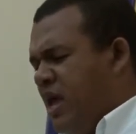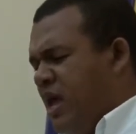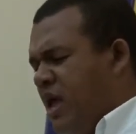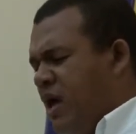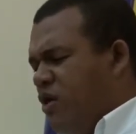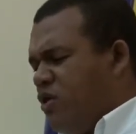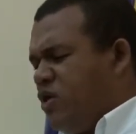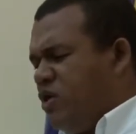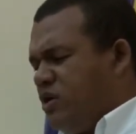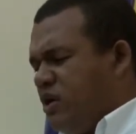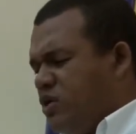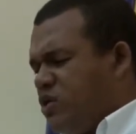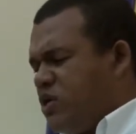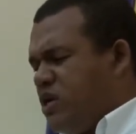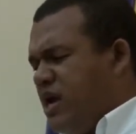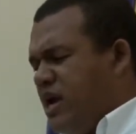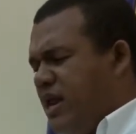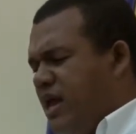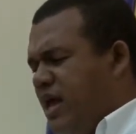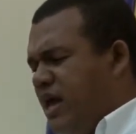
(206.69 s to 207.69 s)
É o que nós
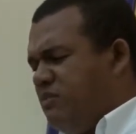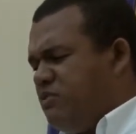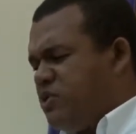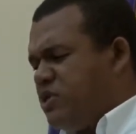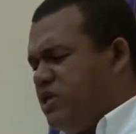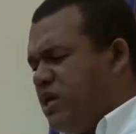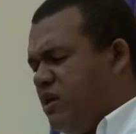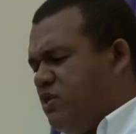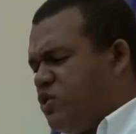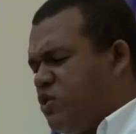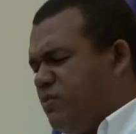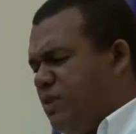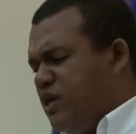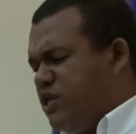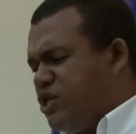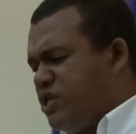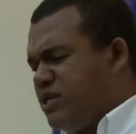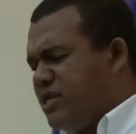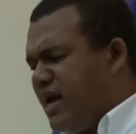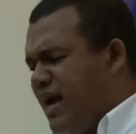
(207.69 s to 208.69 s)
queremos, Deus,
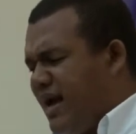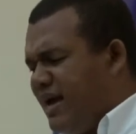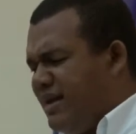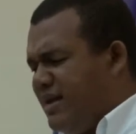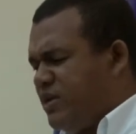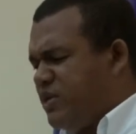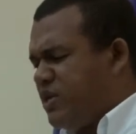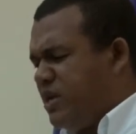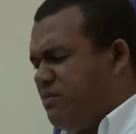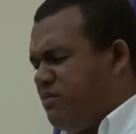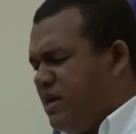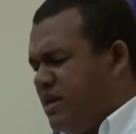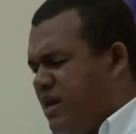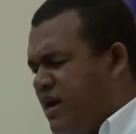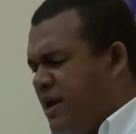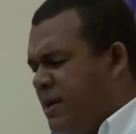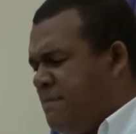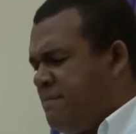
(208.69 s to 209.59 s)
meditar nesta manhã.